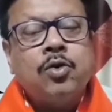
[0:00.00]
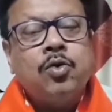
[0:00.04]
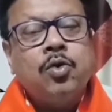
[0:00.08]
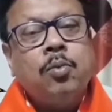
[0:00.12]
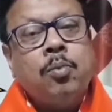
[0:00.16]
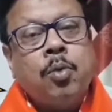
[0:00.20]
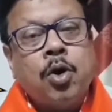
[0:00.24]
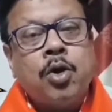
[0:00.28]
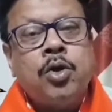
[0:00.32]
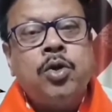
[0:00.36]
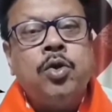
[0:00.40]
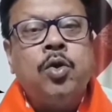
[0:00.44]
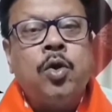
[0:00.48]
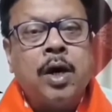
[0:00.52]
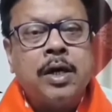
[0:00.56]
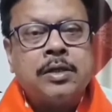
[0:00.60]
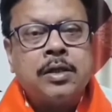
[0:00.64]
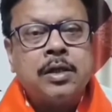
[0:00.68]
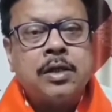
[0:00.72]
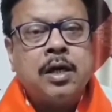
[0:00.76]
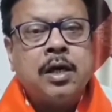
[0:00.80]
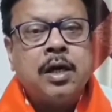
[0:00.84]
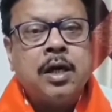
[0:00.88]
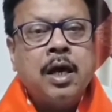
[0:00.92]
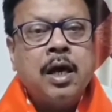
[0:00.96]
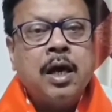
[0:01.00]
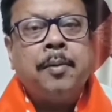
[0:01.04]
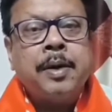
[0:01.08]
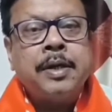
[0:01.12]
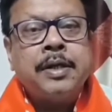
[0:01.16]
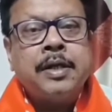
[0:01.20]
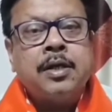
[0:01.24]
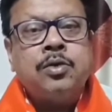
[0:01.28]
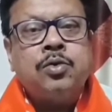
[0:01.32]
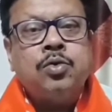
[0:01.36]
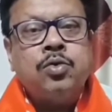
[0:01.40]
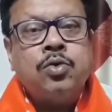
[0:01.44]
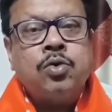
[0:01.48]
সেগুলো বন্ধ আছে
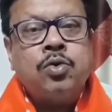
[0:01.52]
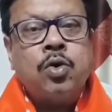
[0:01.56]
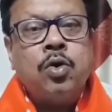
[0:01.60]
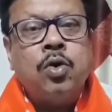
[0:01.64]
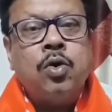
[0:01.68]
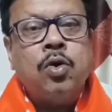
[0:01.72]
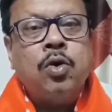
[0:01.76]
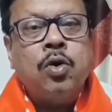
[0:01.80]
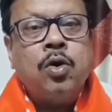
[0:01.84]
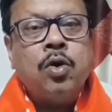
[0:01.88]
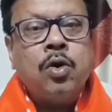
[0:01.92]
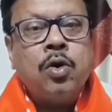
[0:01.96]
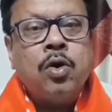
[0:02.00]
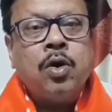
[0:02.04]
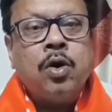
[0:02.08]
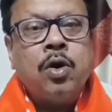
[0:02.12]
আমাদের দুটো